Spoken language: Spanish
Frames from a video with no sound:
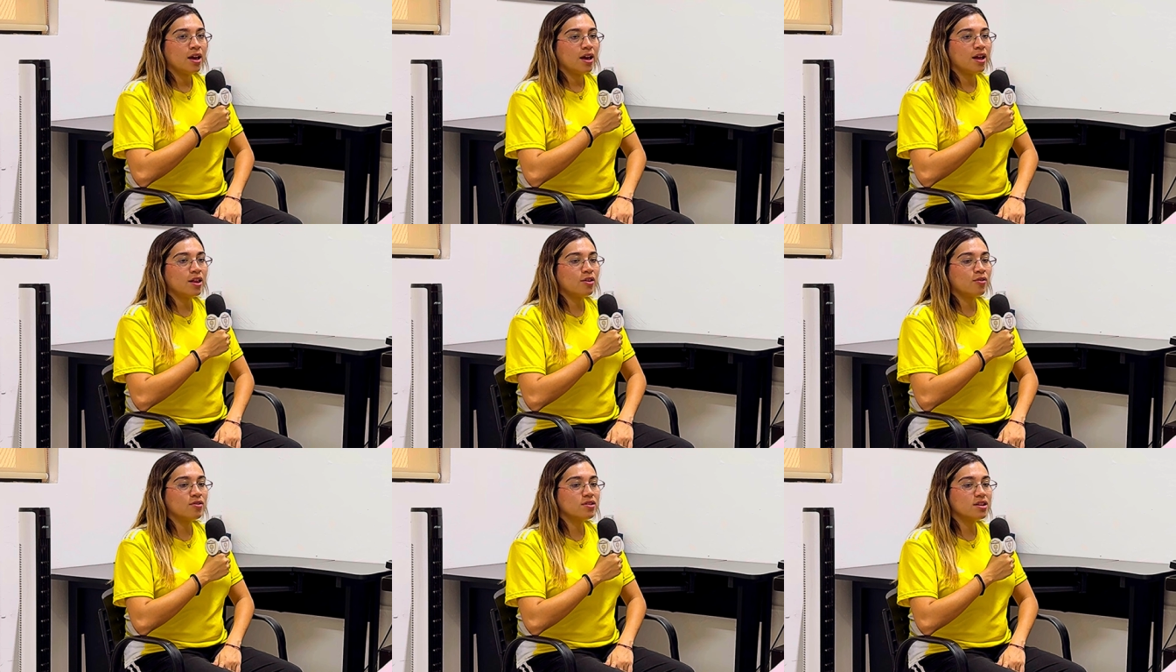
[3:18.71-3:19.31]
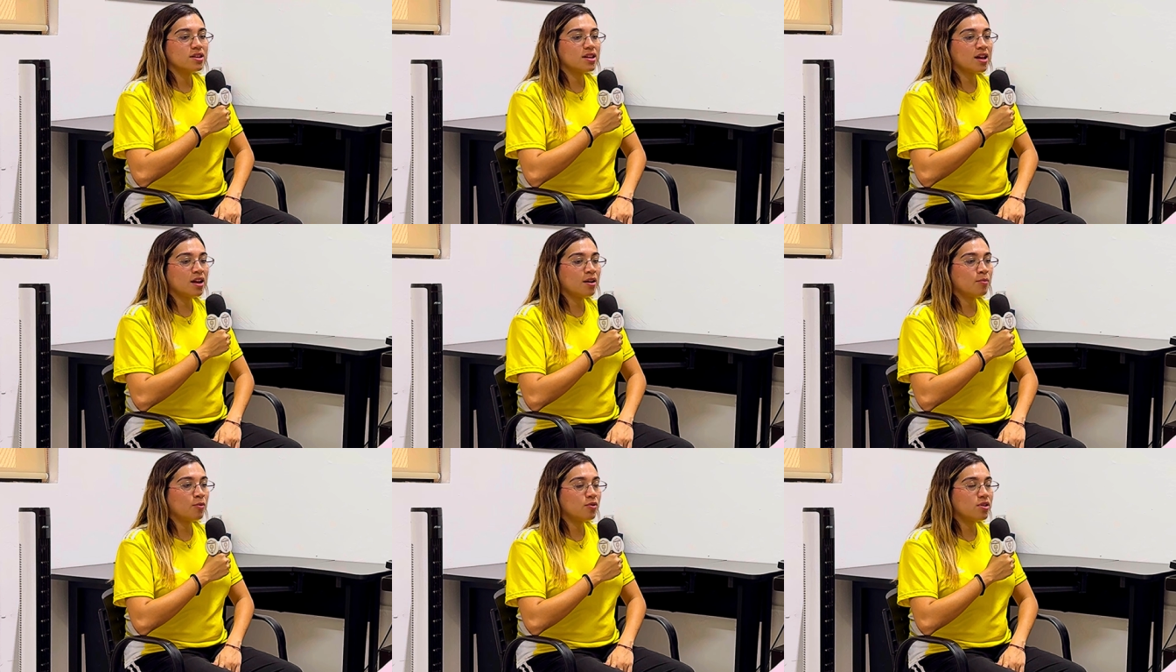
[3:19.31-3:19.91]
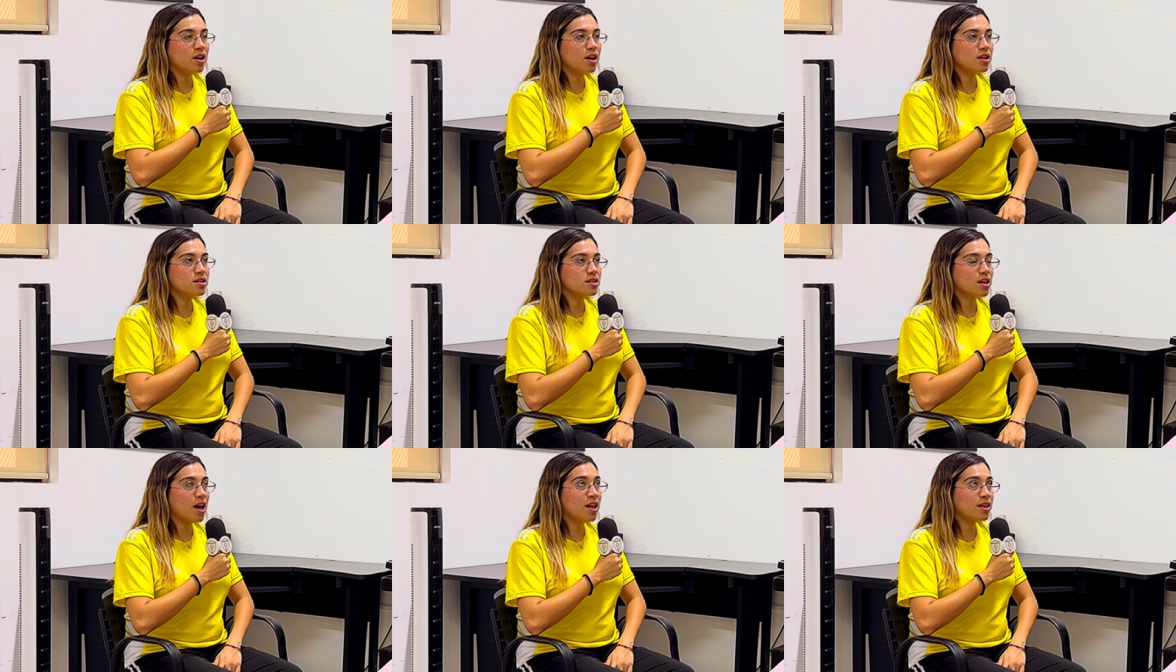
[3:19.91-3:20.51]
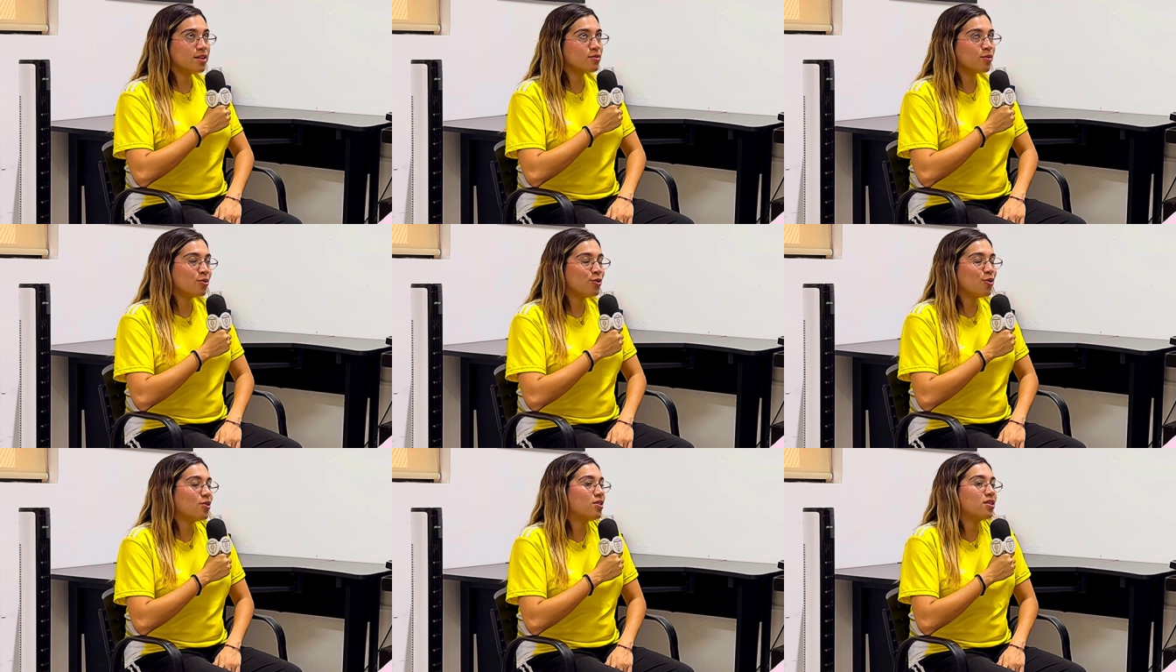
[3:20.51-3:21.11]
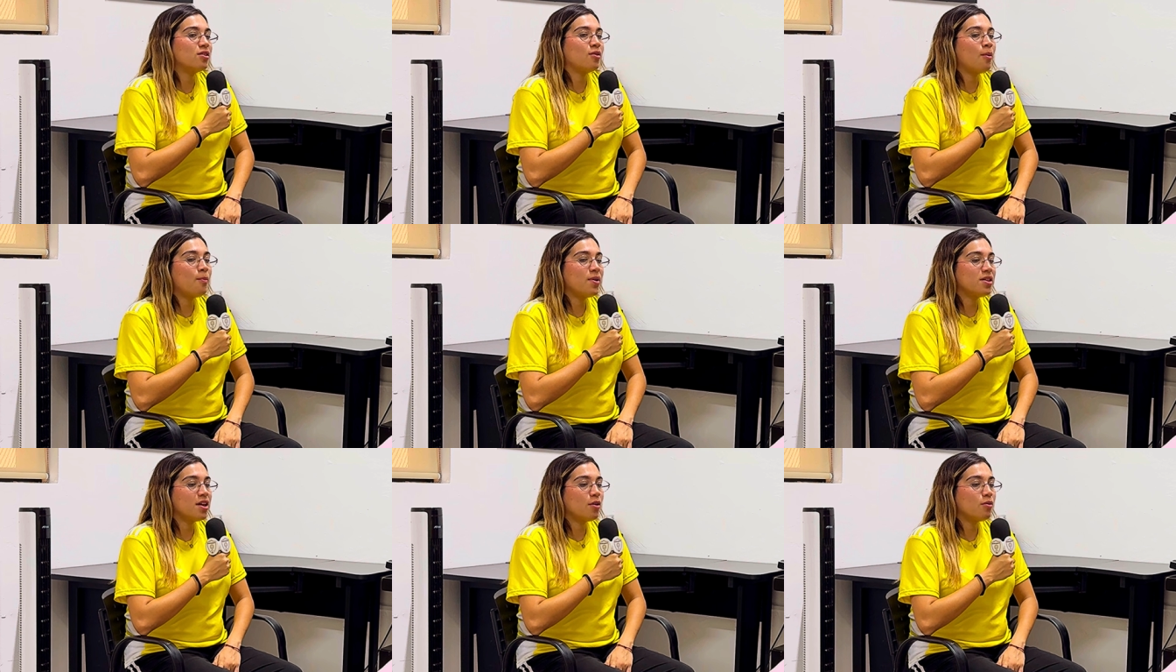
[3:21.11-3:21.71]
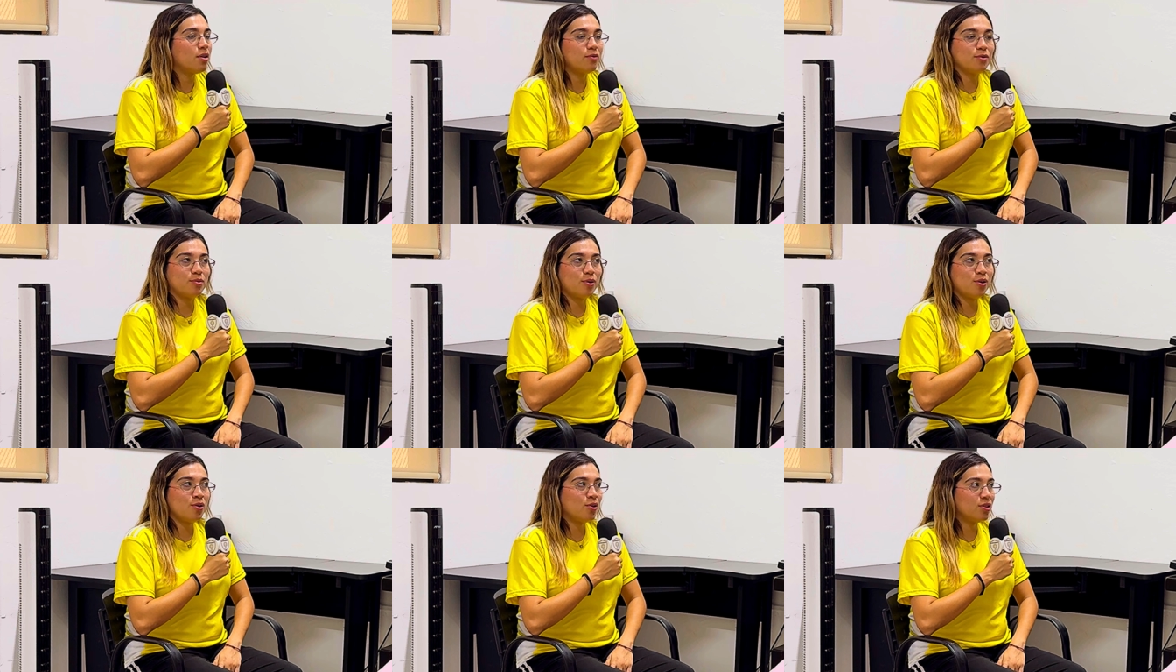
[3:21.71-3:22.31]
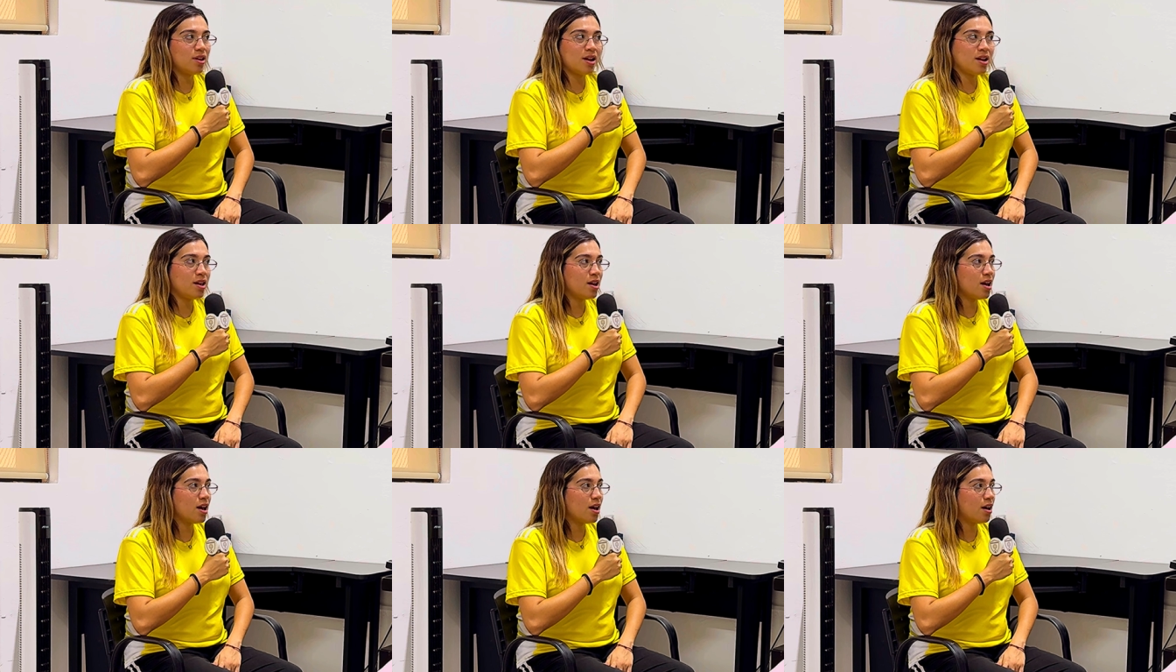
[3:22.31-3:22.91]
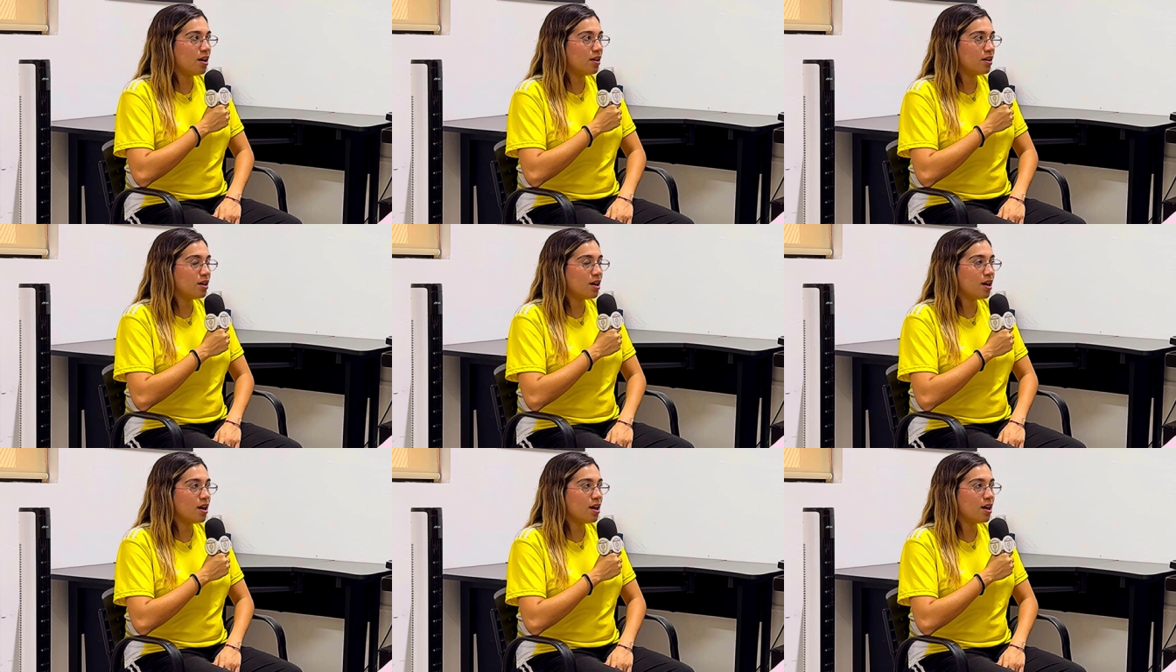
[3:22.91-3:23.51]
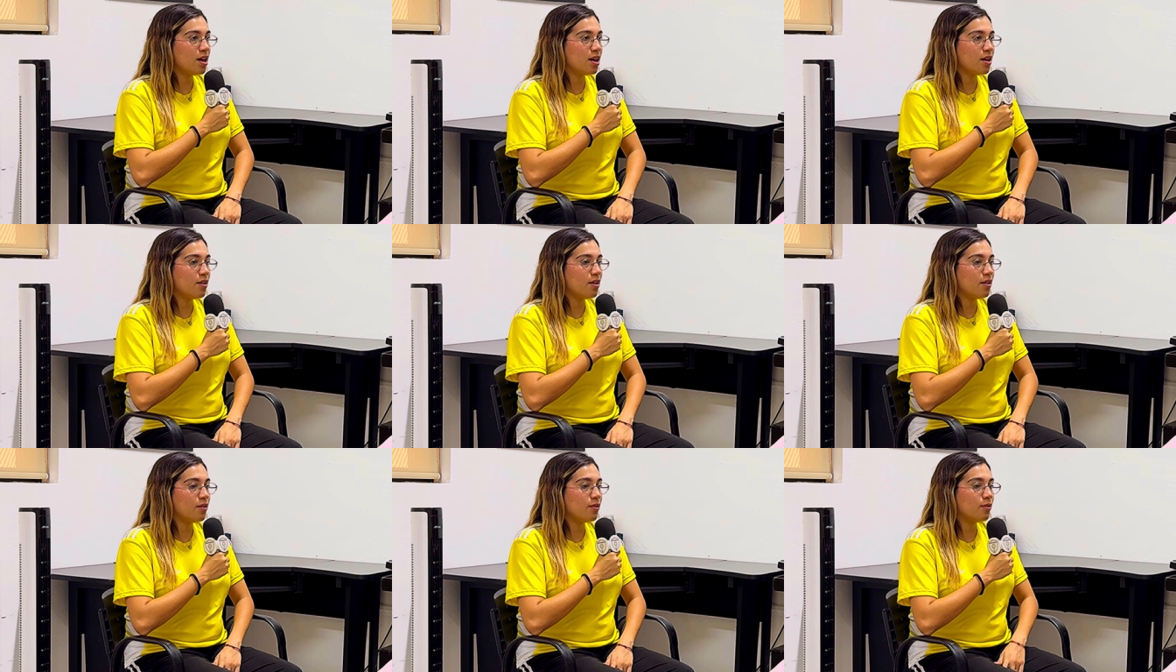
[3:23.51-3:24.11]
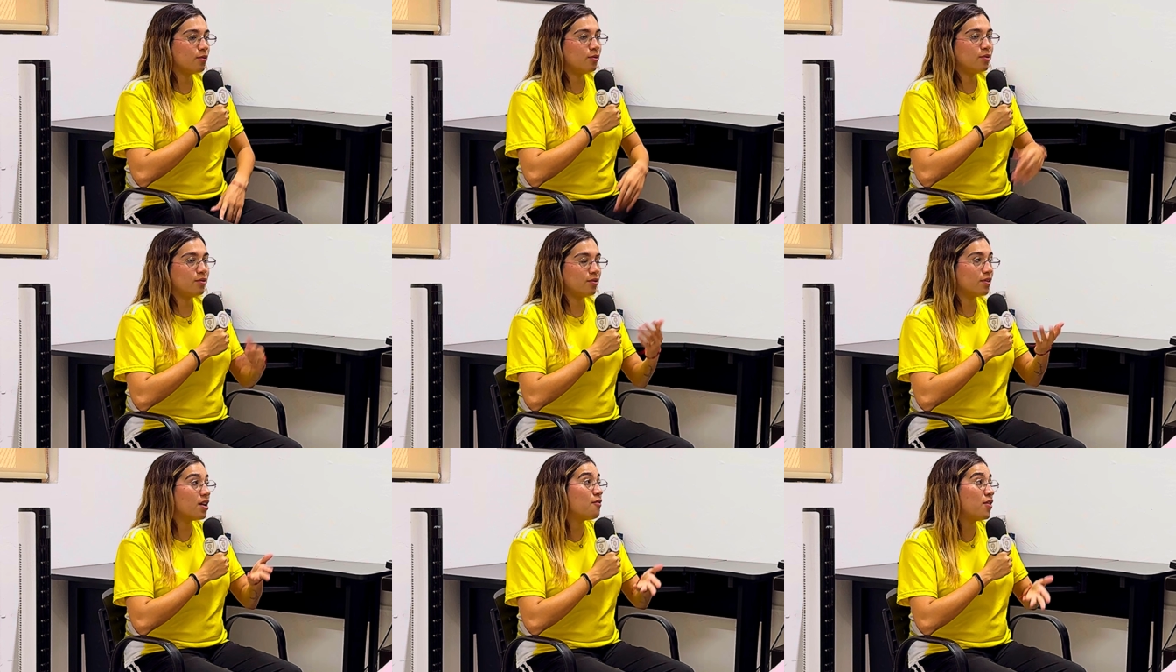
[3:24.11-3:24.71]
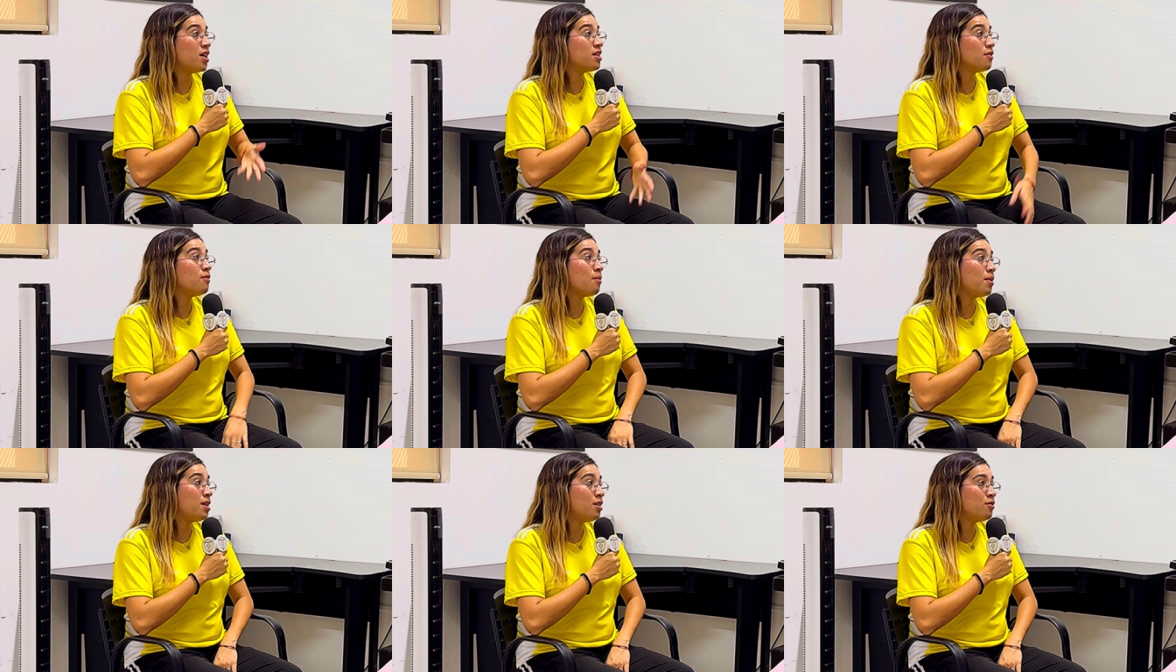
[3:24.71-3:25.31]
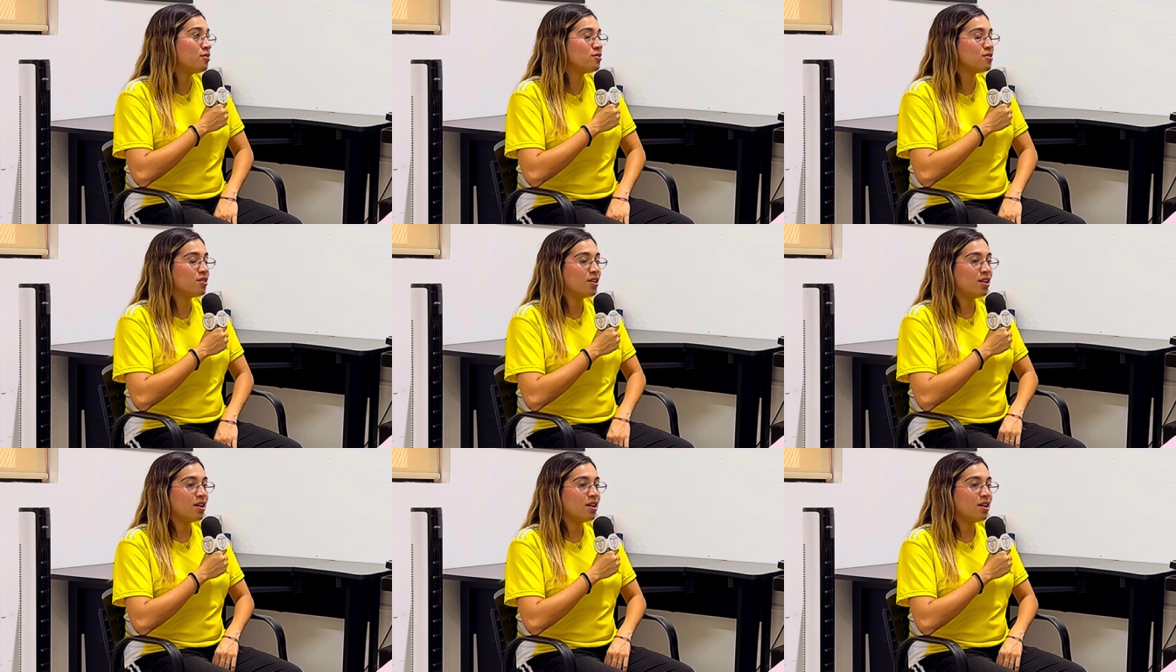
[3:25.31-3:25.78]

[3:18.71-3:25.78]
Entonces tienen muchas... Antes cuando yo, yo empecé a jugar fútbol no tenía... Eh, Referentes femeninos